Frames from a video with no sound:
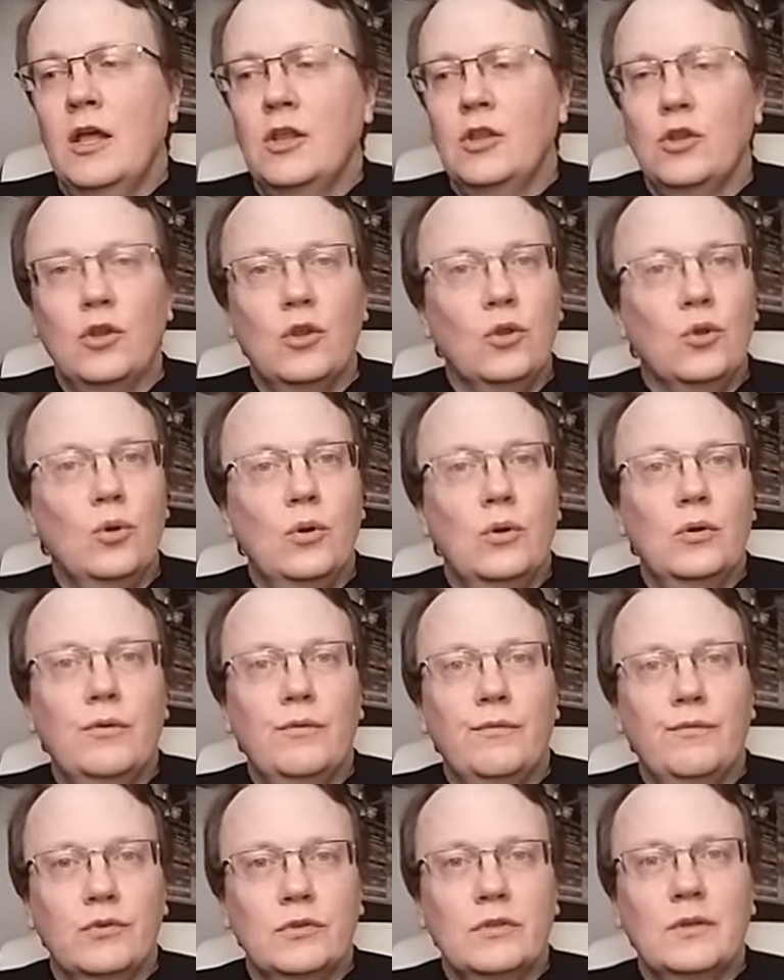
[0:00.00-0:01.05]

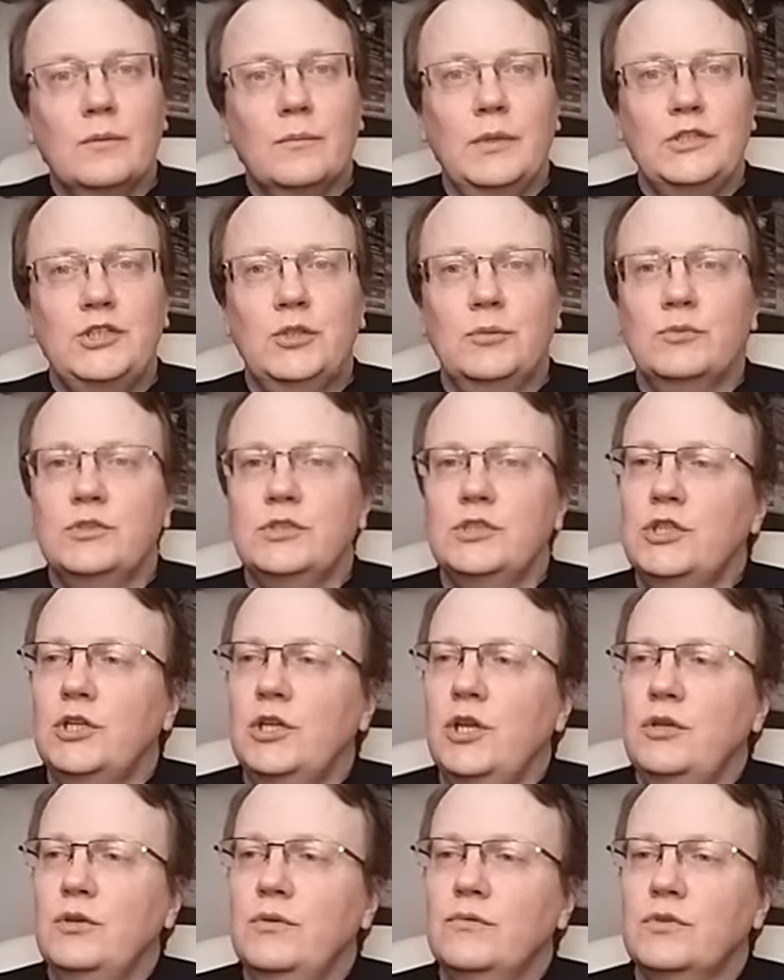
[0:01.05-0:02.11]
Но вот, к большому
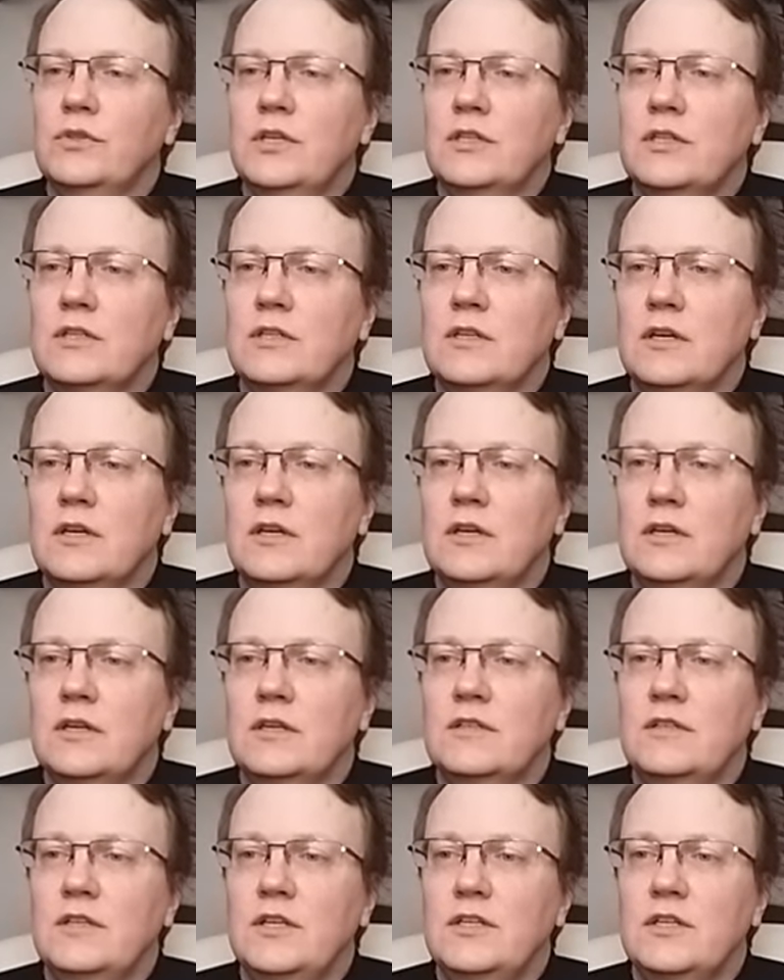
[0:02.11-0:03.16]
сожалению, вот этот
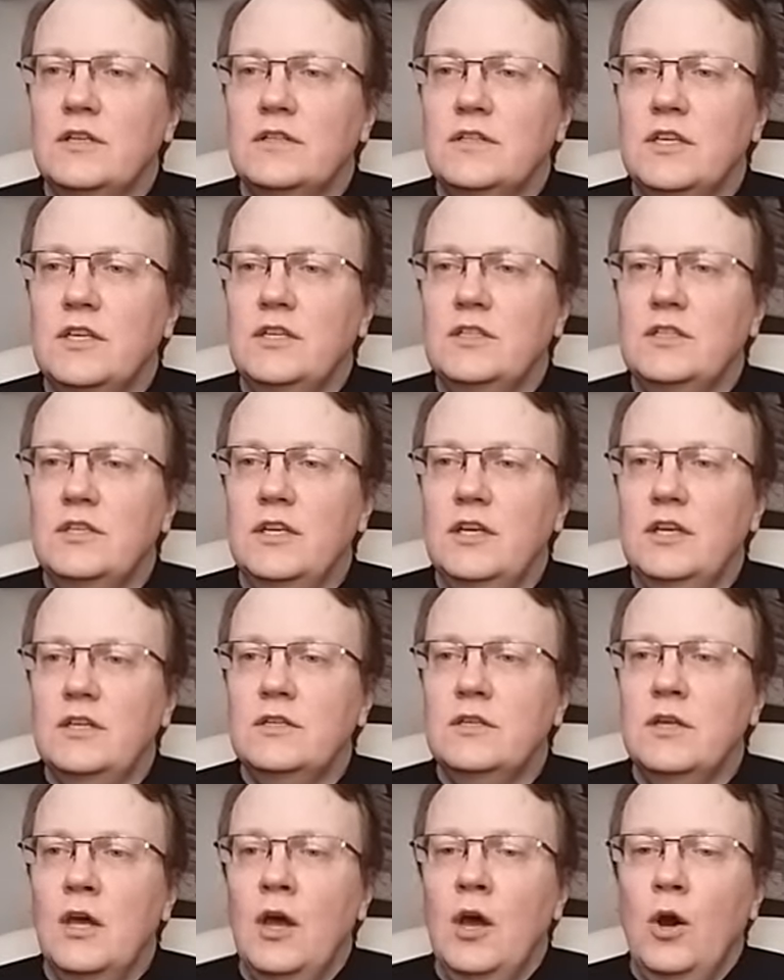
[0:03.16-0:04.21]
э, зрительский
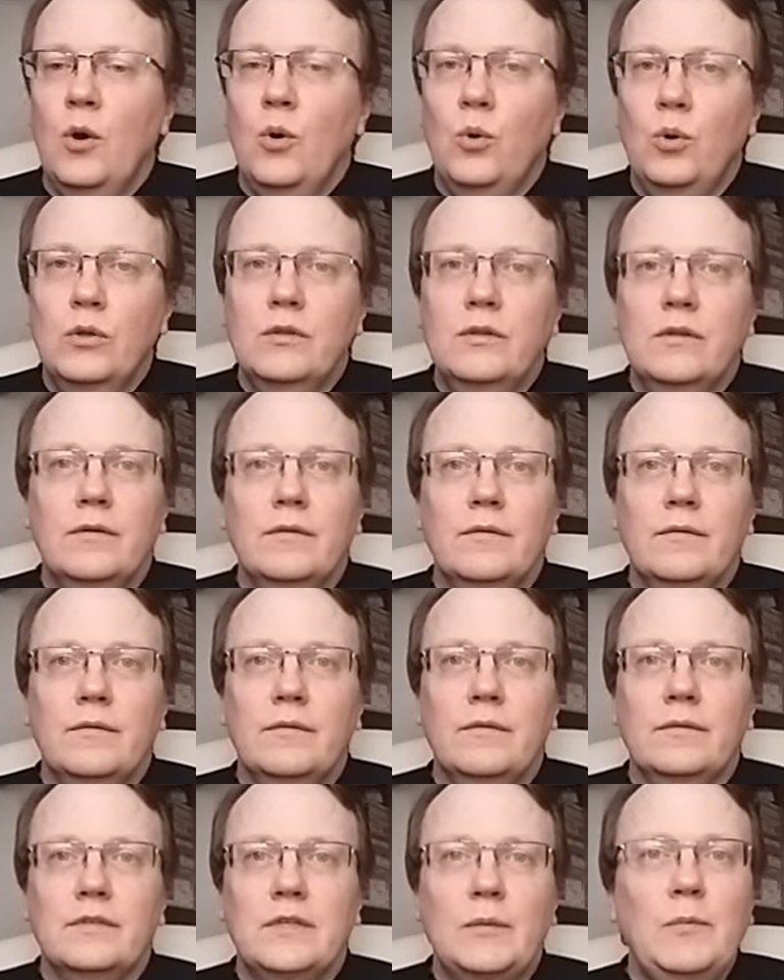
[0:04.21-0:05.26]
интерес, он
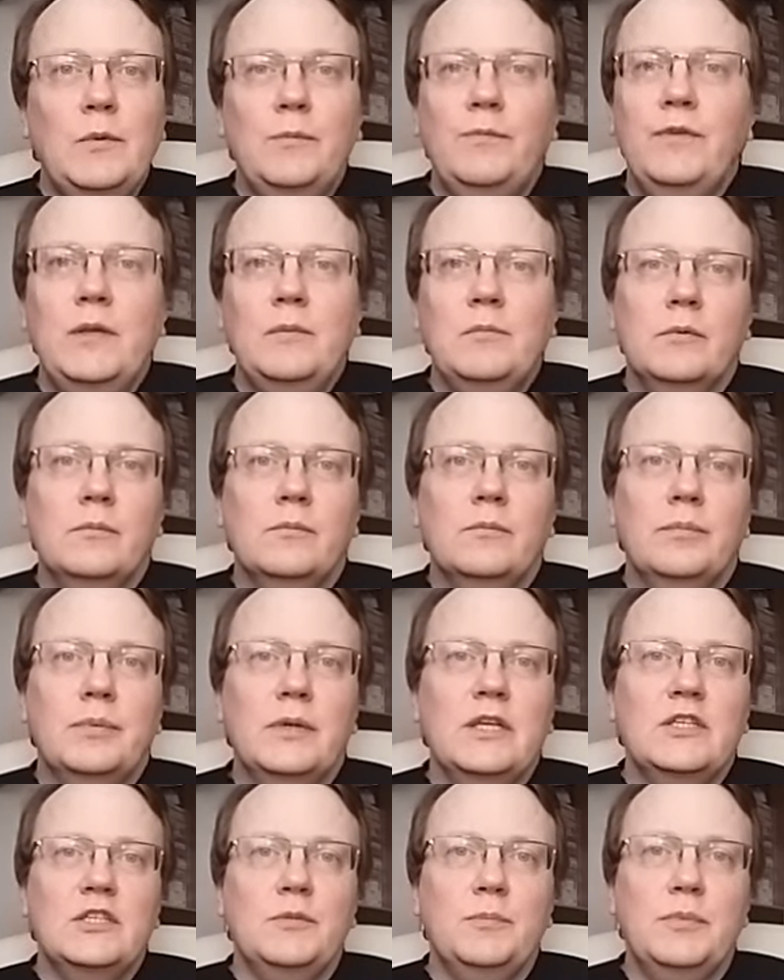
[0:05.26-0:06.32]
э, самим фильмом, в
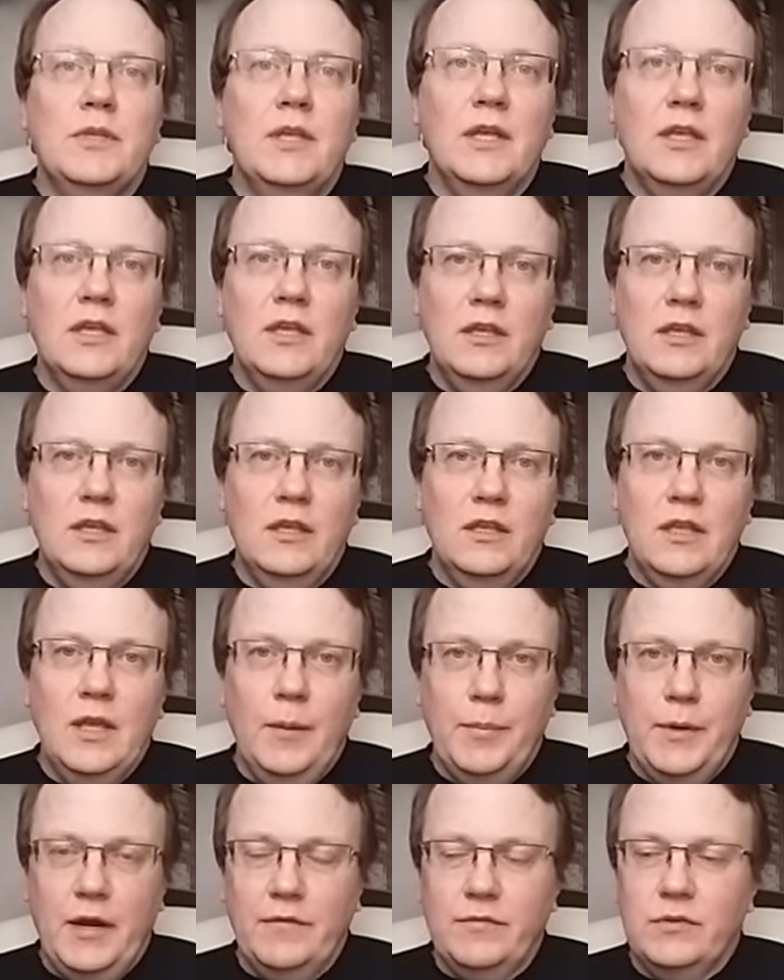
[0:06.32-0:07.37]
принципе-то, и не
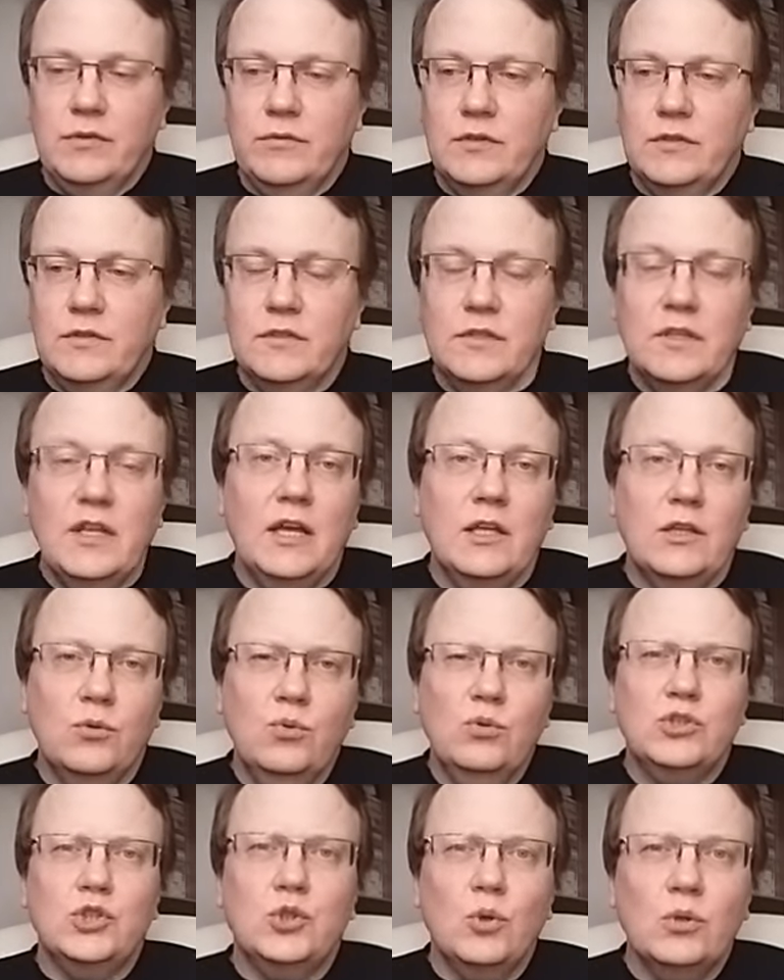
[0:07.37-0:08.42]
оправдывается. Да,
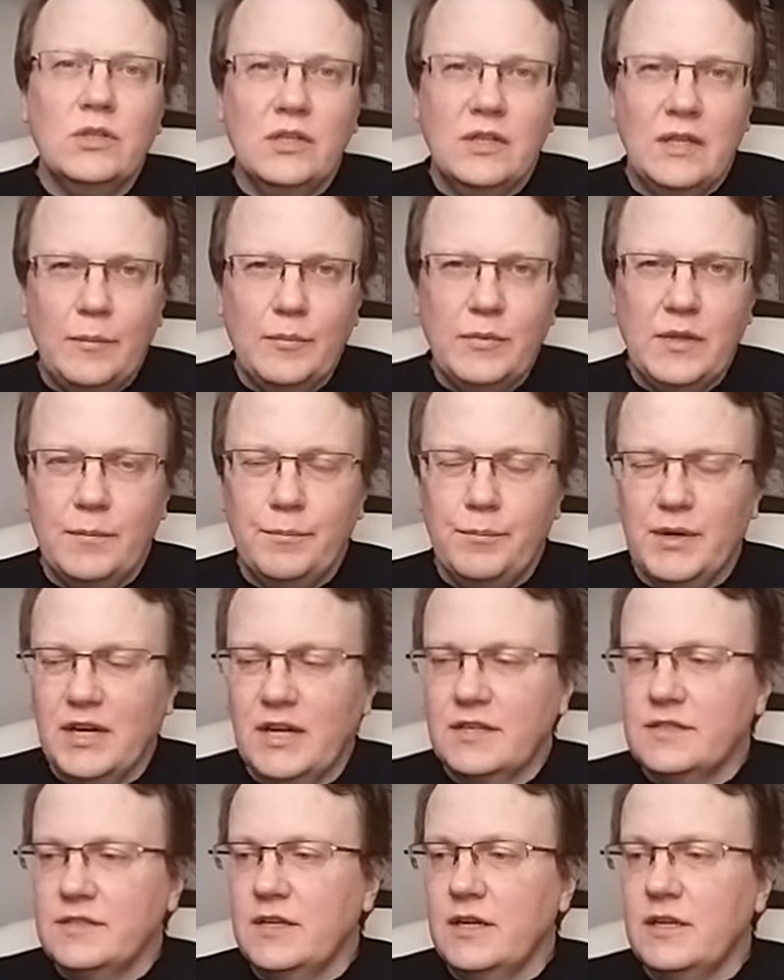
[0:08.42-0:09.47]
ну что-то нам там
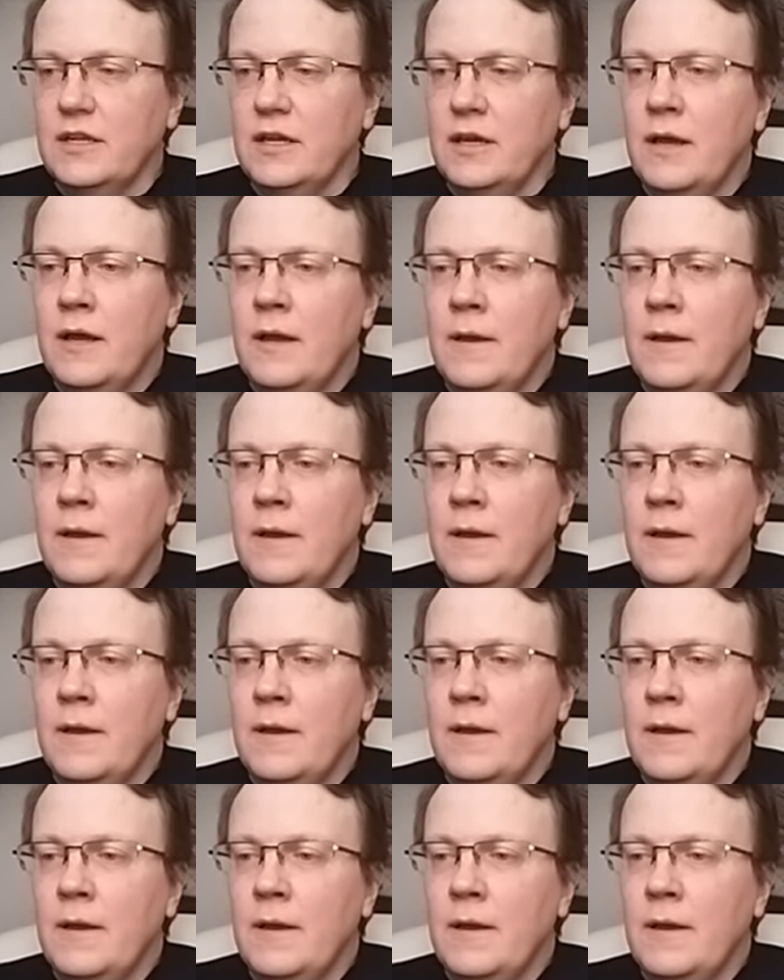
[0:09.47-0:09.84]
показали.